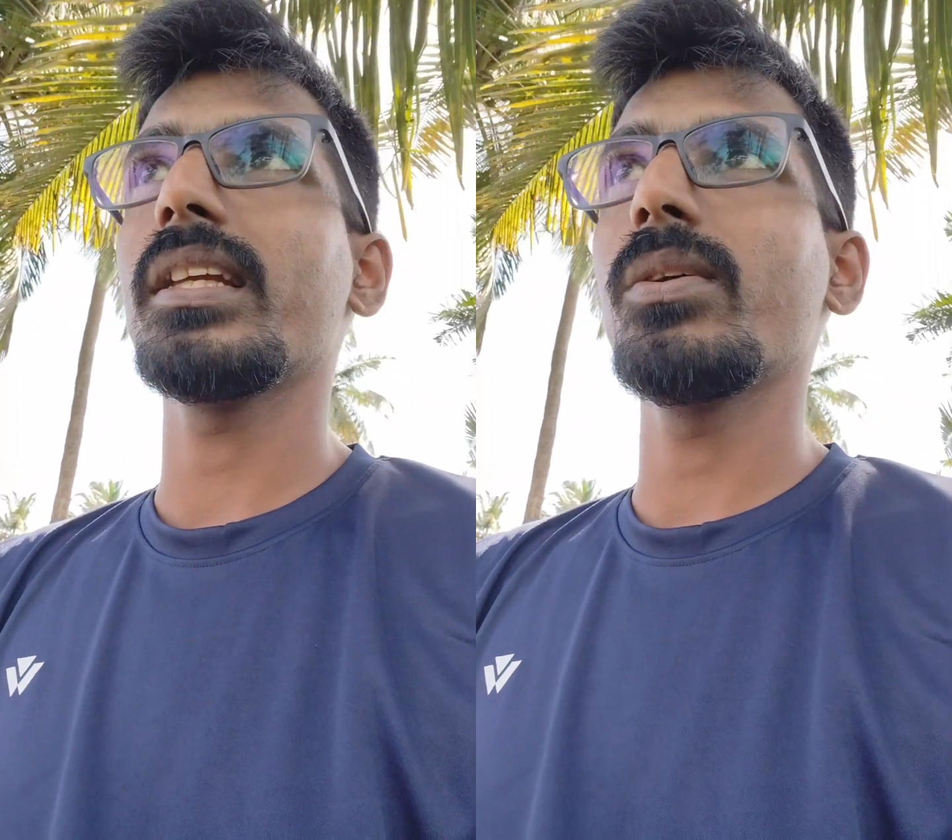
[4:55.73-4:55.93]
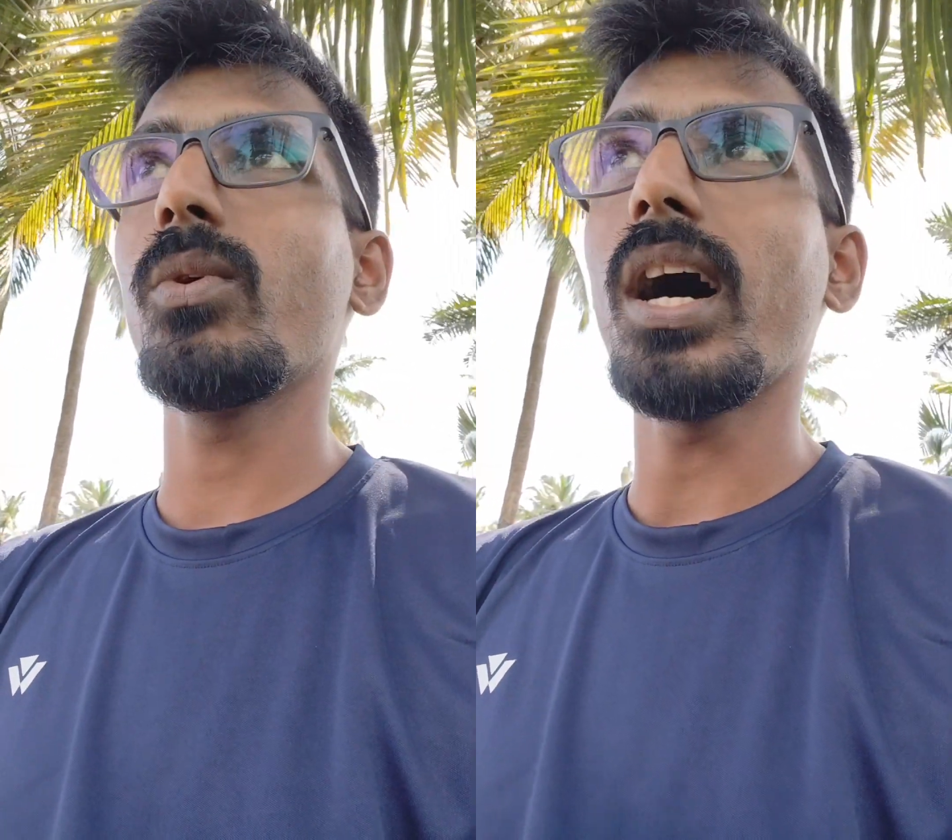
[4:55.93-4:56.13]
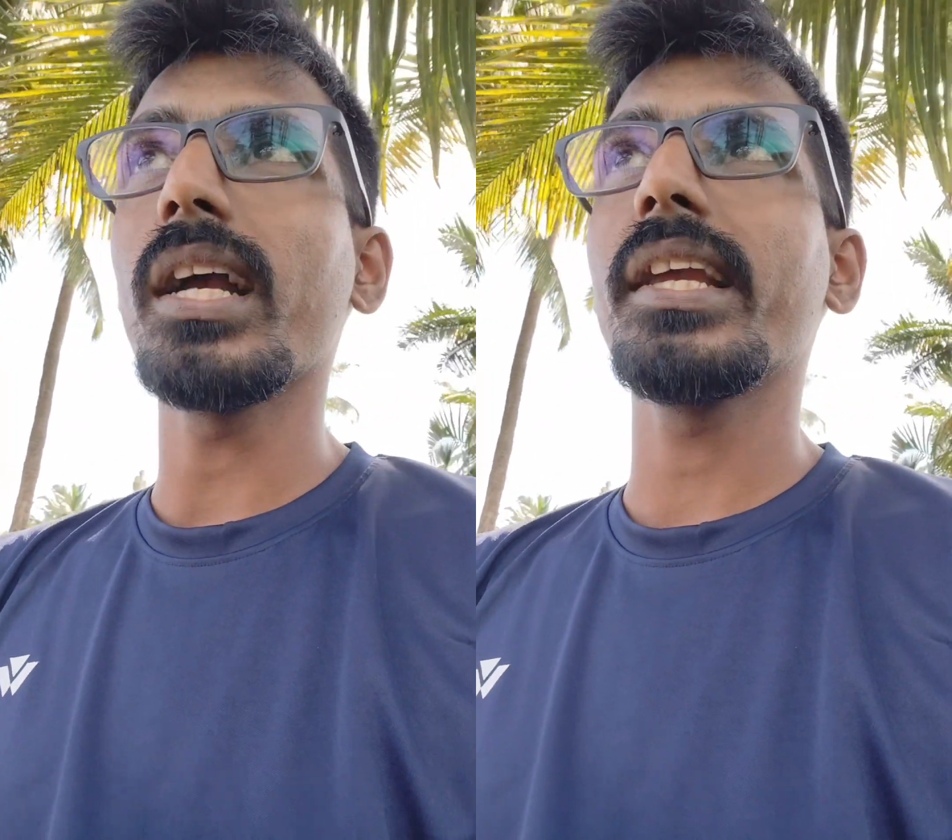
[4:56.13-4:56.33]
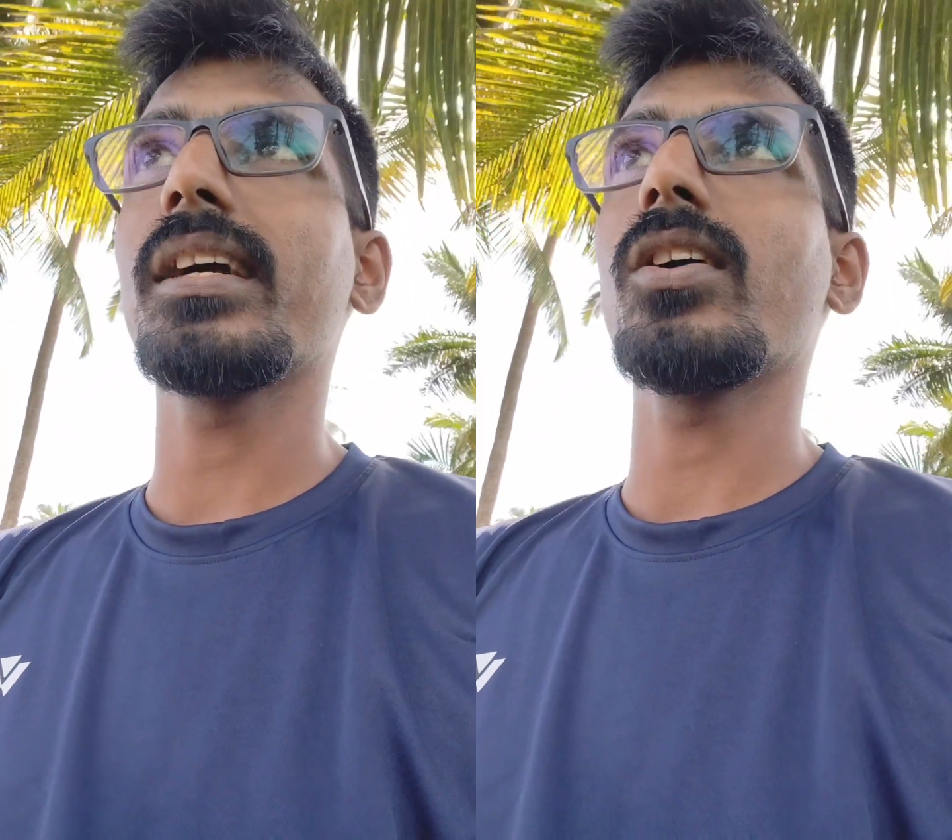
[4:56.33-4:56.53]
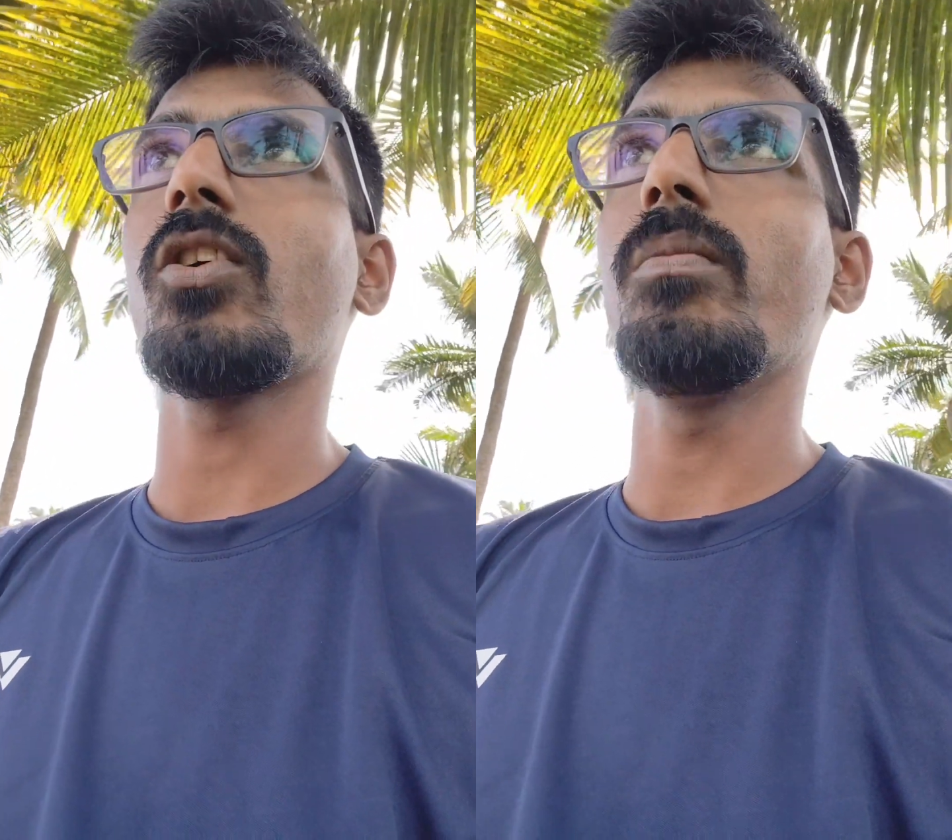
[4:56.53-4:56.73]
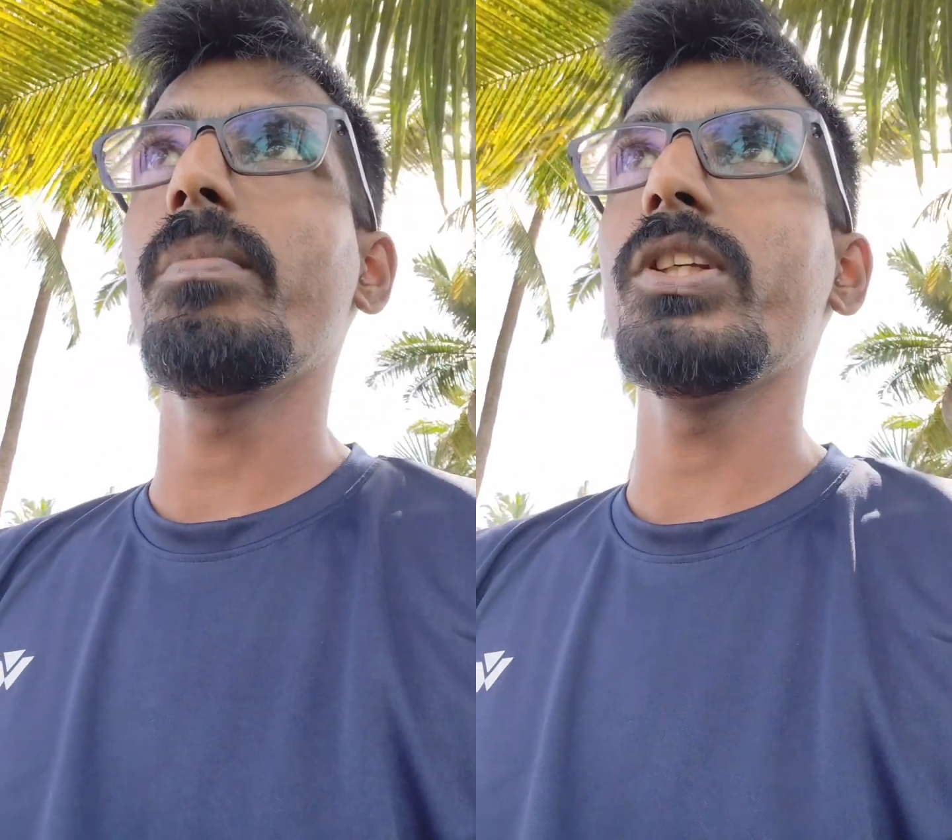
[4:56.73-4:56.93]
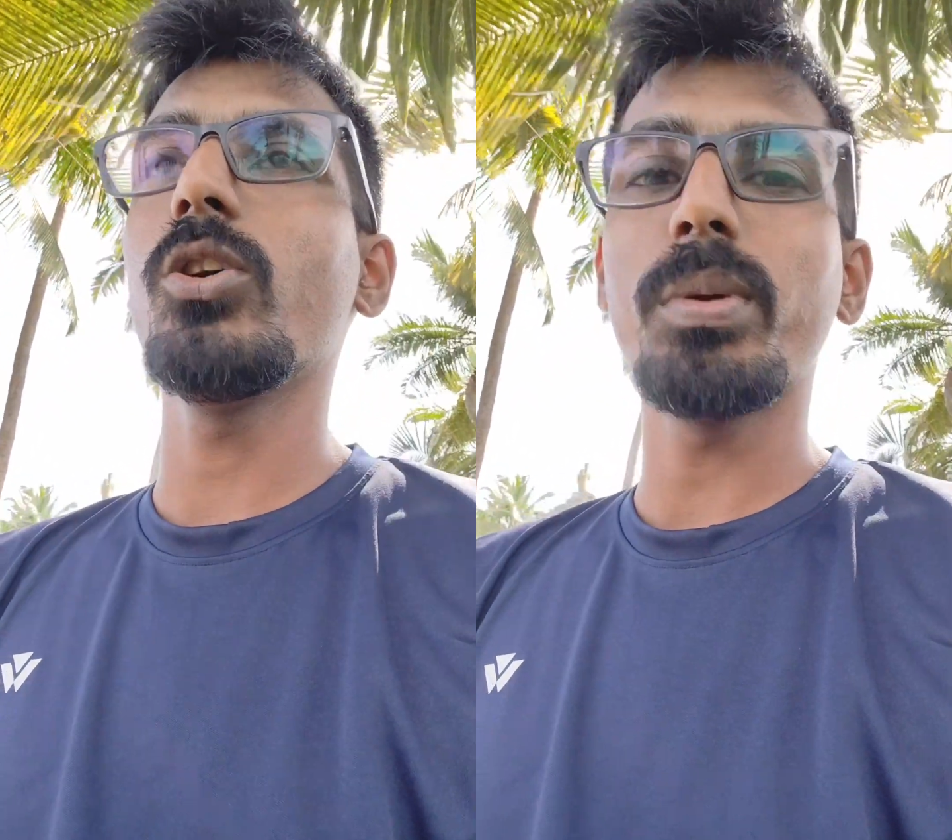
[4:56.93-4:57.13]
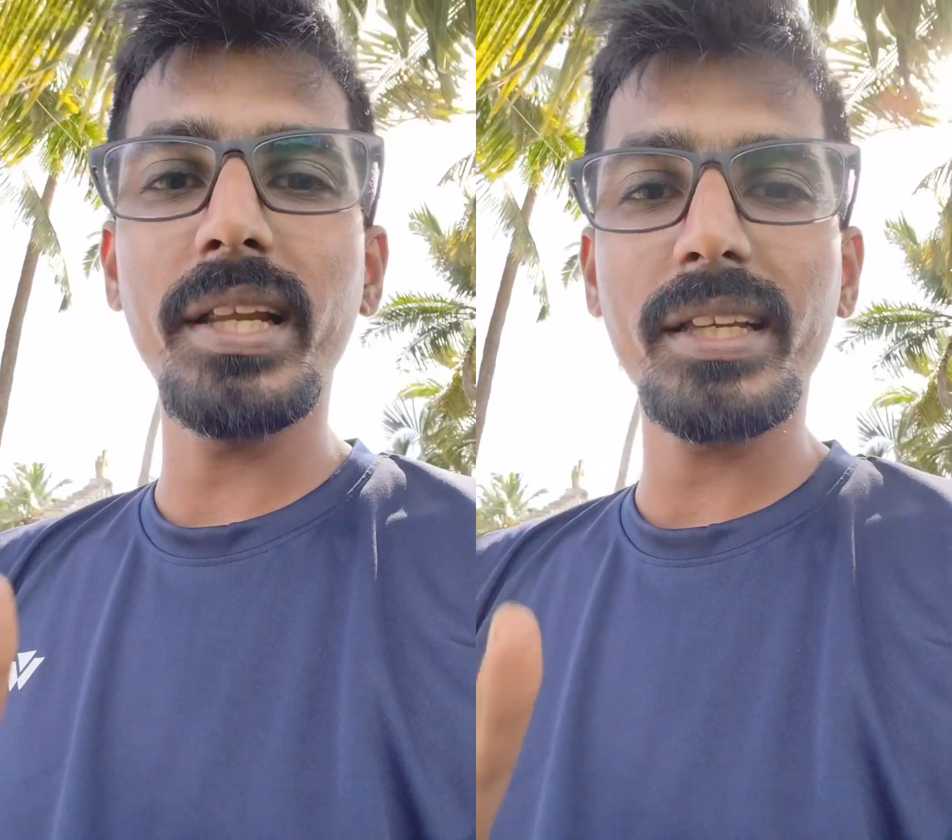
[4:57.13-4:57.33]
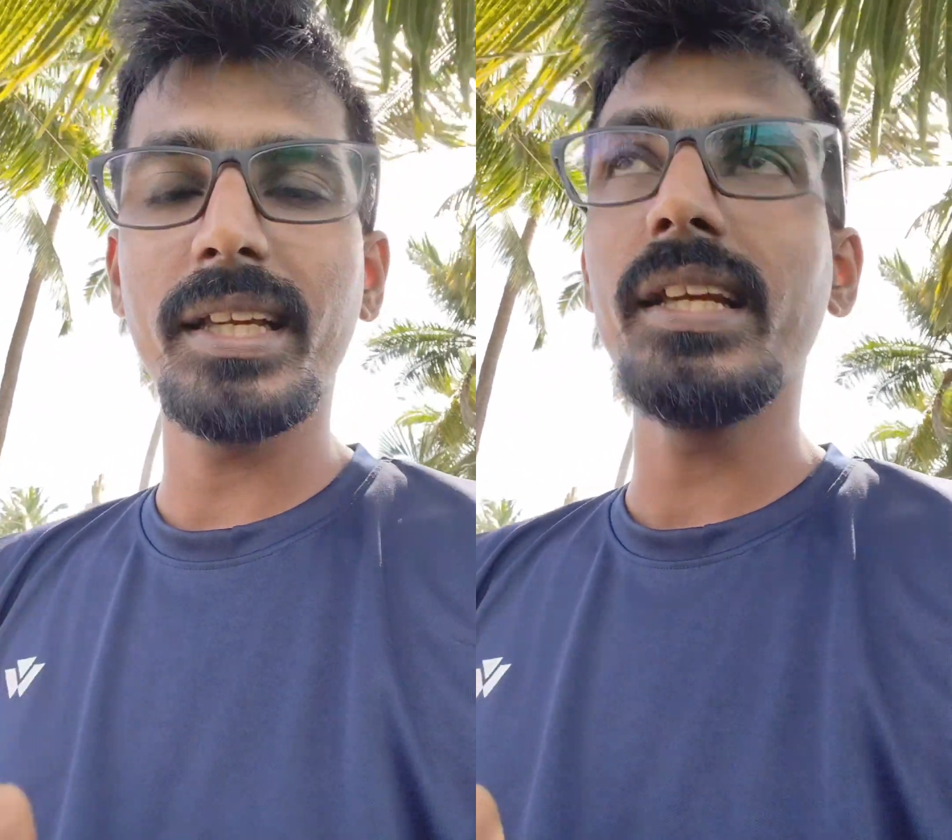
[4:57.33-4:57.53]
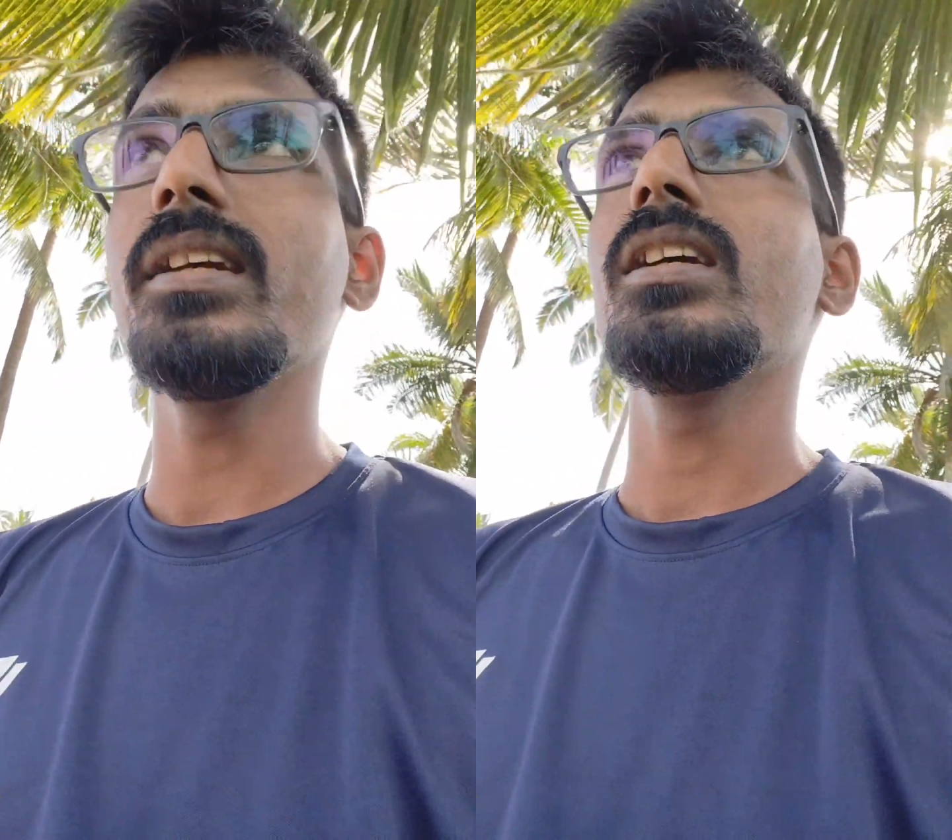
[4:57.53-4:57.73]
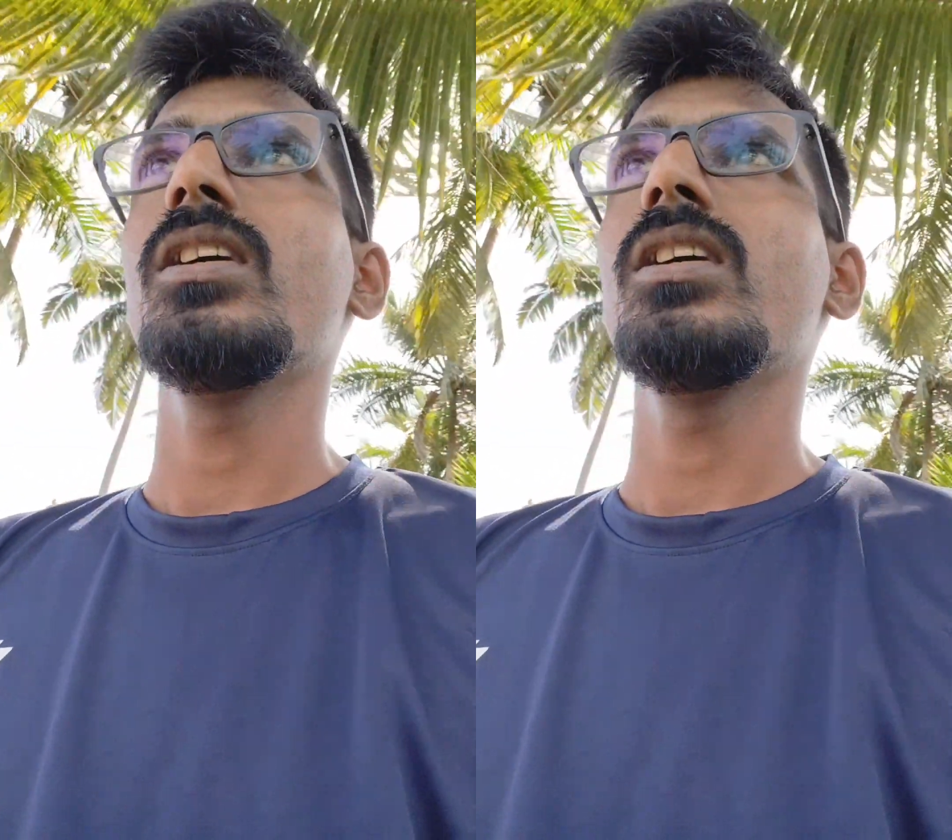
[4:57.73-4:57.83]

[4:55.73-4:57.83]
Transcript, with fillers: कि वो आगे का कॉम्बी जो ब्रेक है